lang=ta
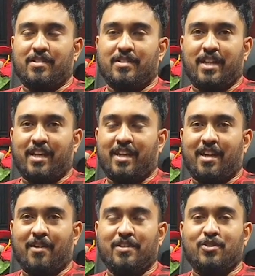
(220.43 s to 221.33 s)
இன்றைக்கு
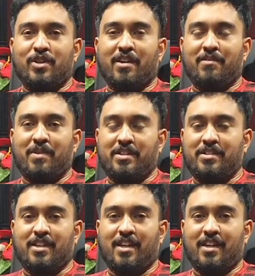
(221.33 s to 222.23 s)
அவனுடைய
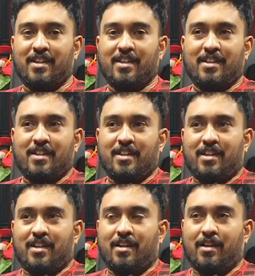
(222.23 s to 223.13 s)
வெற்றி
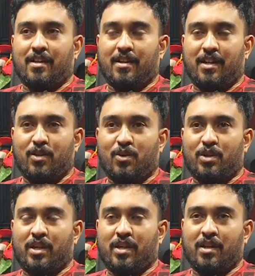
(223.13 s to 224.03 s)

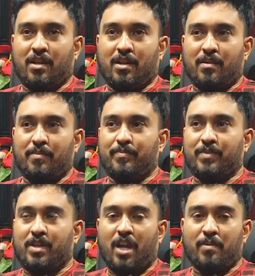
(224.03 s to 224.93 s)
எங்களுடைய
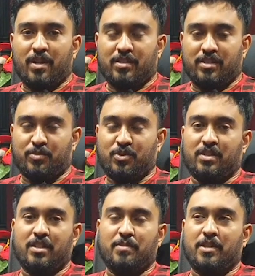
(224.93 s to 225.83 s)
கலைமகள்
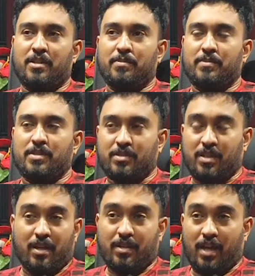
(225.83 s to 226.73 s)
சமூகத்துக்கு மட்டும்
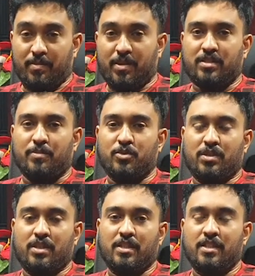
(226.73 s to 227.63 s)
ச கலைமகள்
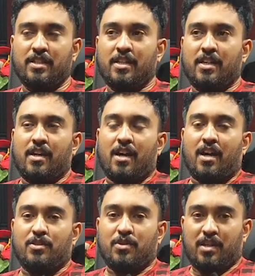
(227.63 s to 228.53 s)
சமூகத்துக்கு
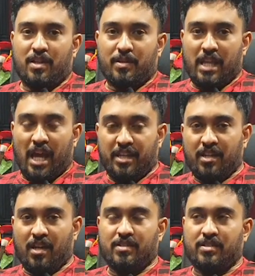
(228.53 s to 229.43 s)
அத்துடன் நமது
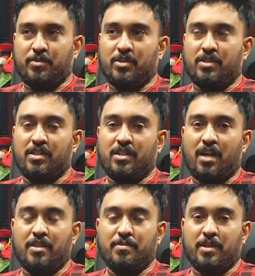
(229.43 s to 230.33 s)
அரியாலை சமூகத்துக்கு
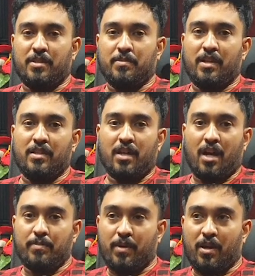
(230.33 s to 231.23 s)
அது மட்டுமில்லை
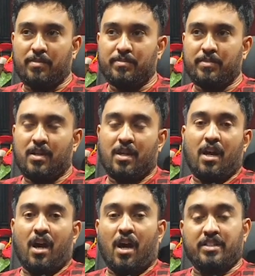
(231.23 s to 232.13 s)
யாழ்ப்பாணம்
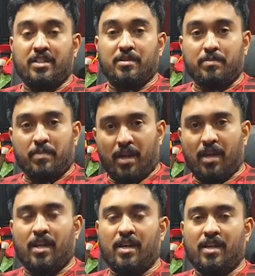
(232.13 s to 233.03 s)
அதுக்கு
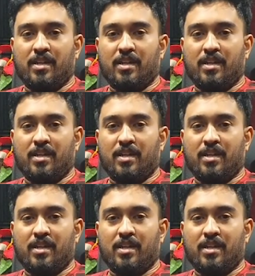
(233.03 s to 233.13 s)
மேலே